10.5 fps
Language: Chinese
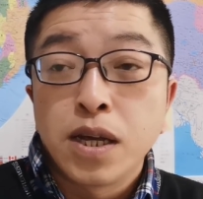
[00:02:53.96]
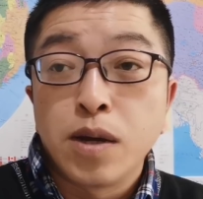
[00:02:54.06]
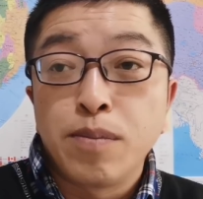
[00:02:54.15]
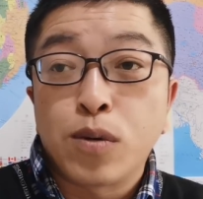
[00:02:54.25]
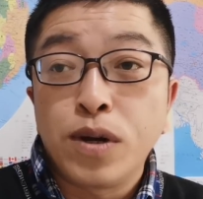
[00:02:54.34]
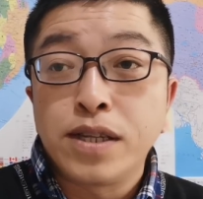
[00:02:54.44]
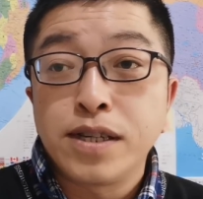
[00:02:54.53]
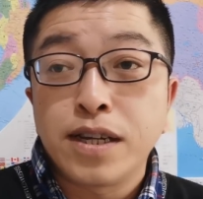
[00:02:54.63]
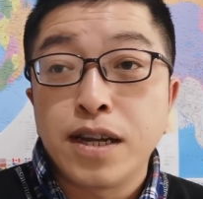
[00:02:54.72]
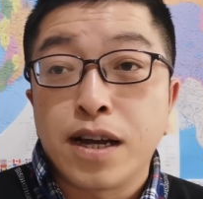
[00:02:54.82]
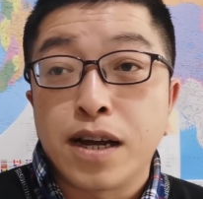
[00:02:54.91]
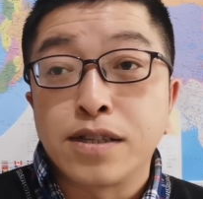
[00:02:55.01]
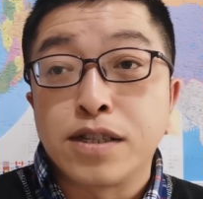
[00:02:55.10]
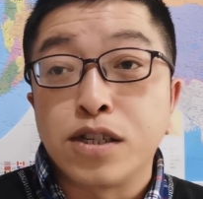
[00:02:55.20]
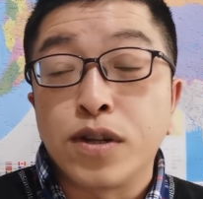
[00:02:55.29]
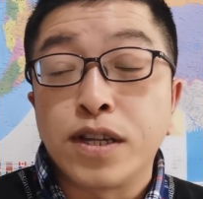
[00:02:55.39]
呃，美国也经历了
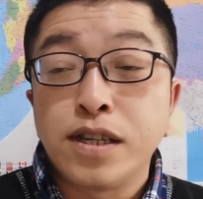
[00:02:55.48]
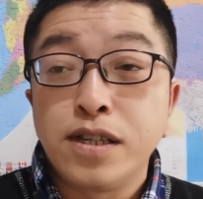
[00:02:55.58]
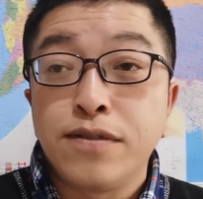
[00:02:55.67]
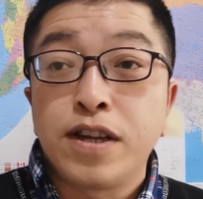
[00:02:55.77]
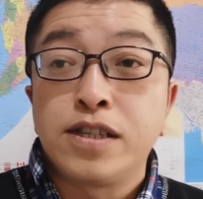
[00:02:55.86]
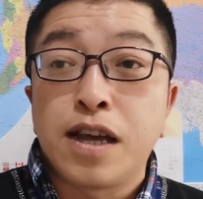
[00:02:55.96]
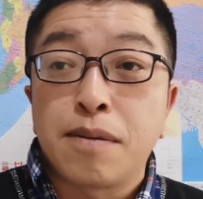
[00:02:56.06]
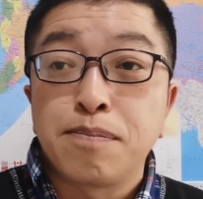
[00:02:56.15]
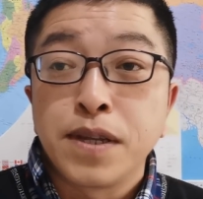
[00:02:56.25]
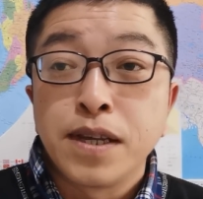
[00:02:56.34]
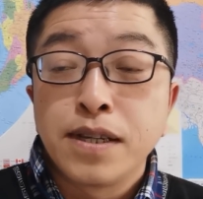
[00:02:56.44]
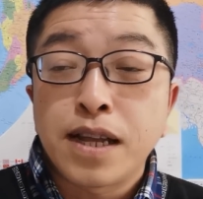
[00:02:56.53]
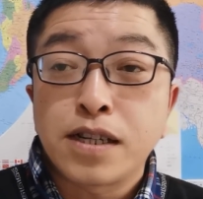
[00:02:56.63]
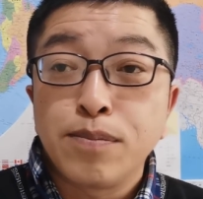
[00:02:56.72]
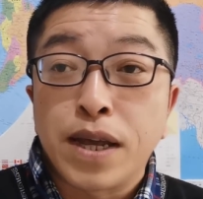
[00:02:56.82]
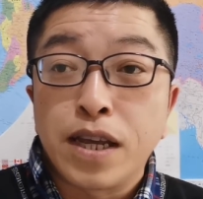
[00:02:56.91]
几轮的经济危机啊，但
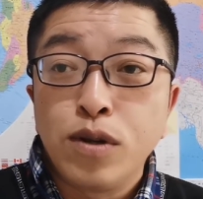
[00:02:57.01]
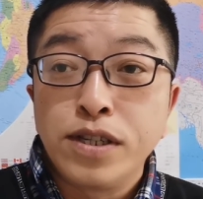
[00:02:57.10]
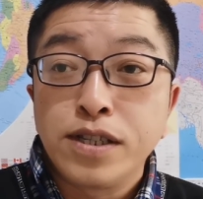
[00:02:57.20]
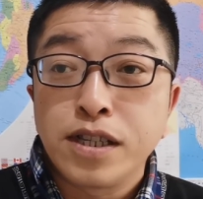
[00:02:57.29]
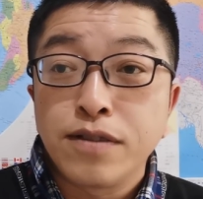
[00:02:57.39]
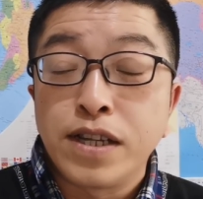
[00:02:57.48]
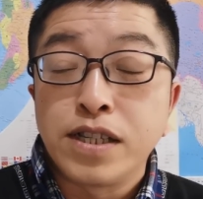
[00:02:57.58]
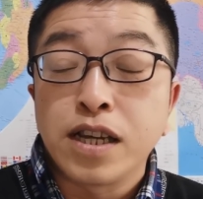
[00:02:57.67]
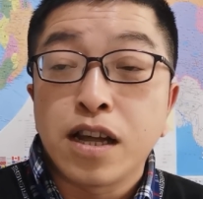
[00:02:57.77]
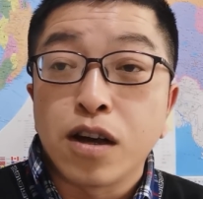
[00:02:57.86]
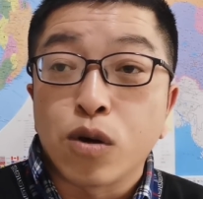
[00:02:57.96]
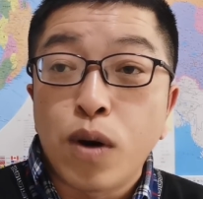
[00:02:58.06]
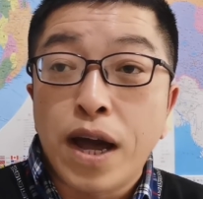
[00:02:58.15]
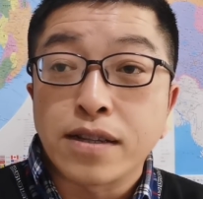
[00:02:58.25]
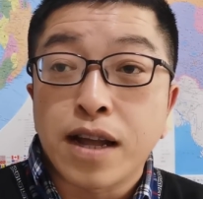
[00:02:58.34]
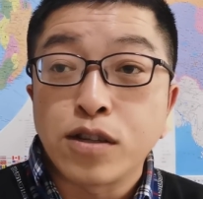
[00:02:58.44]
是每一轮经济危机很
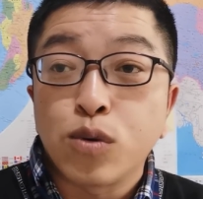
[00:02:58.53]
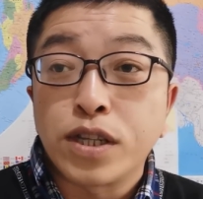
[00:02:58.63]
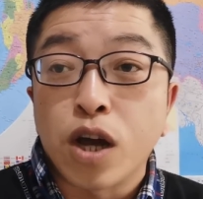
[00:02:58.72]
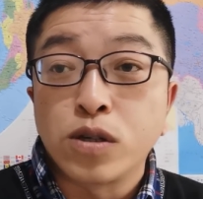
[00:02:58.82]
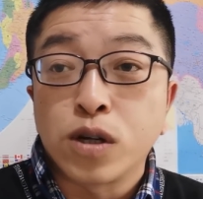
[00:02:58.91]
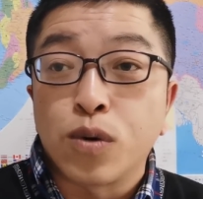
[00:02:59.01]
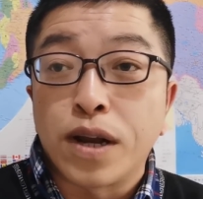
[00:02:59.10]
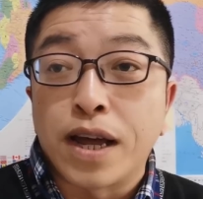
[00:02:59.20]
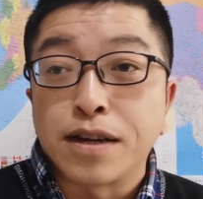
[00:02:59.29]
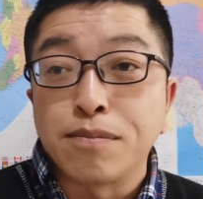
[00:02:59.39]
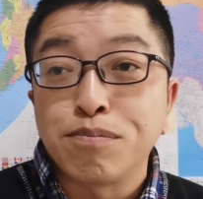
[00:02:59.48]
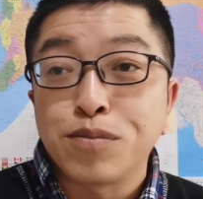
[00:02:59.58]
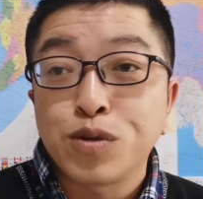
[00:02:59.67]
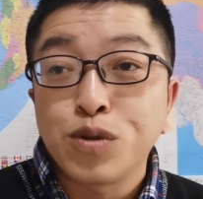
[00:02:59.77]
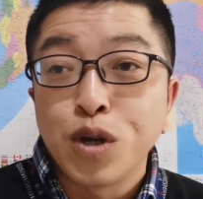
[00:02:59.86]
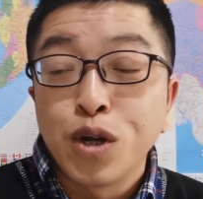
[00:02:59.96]
快它就会调整过来的。
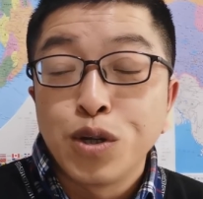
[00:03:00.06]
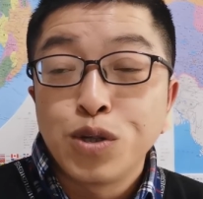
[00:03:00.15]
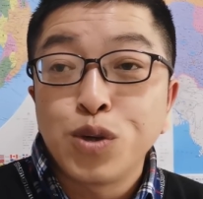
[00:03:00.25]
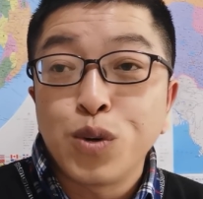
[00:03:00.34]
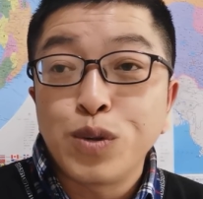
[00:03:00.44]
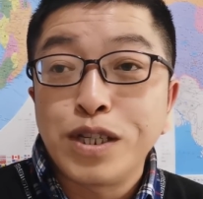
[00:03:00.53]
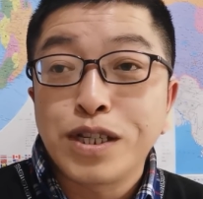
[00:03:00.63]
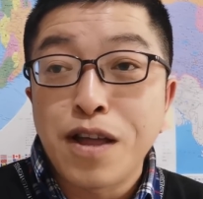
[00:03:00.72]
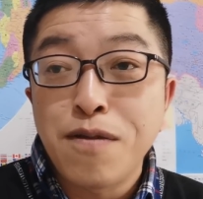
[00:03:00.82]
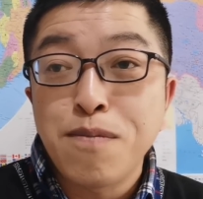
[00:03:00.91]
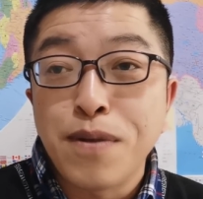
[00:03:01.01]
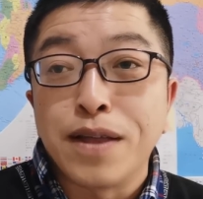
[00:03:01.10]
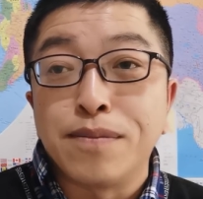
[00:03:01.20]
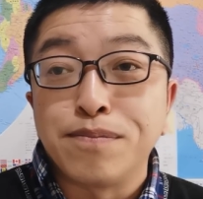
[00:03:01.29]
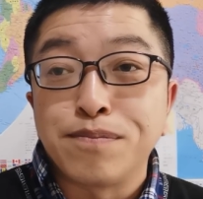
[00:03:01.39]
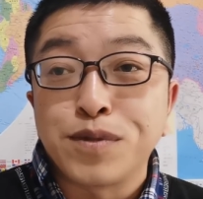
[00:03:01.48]
究其根
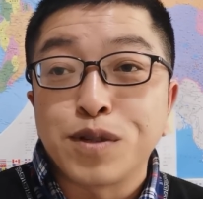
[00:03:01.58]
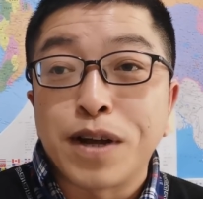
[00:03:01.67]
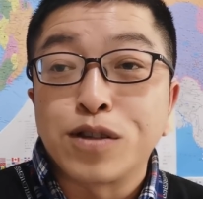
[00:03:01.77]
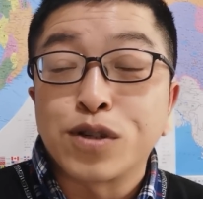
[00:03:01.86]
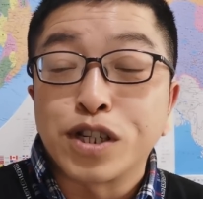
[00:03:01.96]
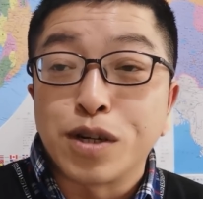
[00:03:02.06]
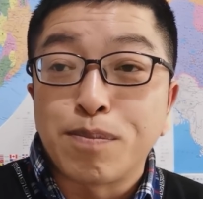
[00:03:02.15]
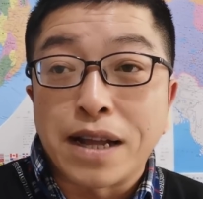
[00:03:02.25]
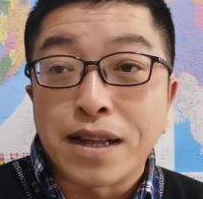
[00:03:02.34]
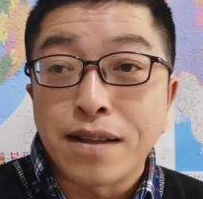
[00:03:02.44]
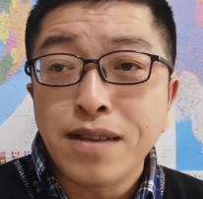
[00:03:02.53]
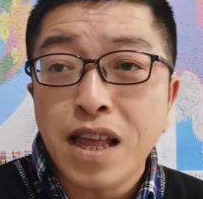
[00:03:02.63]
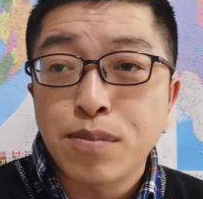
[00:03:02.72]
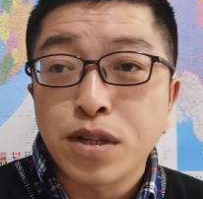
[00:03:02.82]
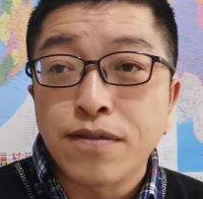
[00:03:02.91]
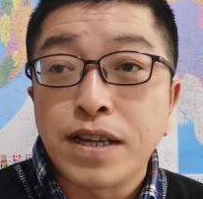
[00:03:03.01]
本，对吧？就是把它
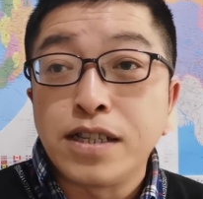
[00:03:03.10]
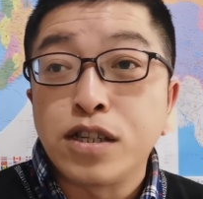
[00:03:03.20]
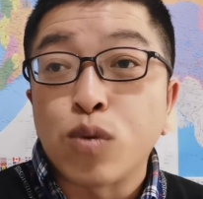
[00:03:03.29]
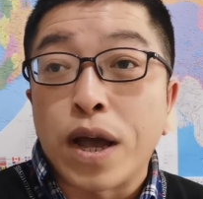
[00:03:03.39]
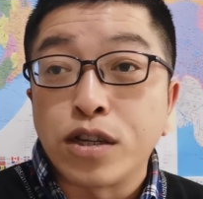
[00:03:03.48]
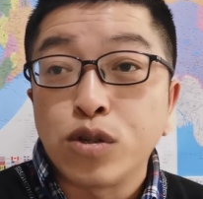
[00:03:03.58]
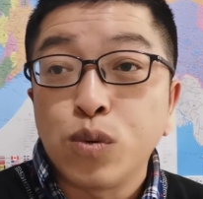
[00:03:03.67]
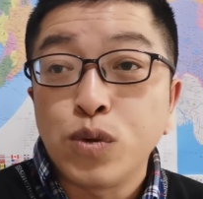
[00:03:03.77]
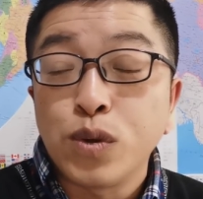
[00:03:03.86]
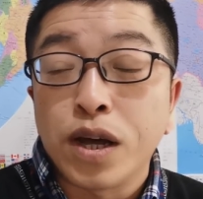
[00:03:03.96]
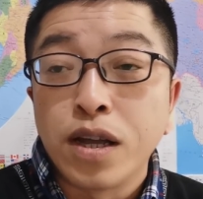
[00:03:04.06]
内部的危机转移出去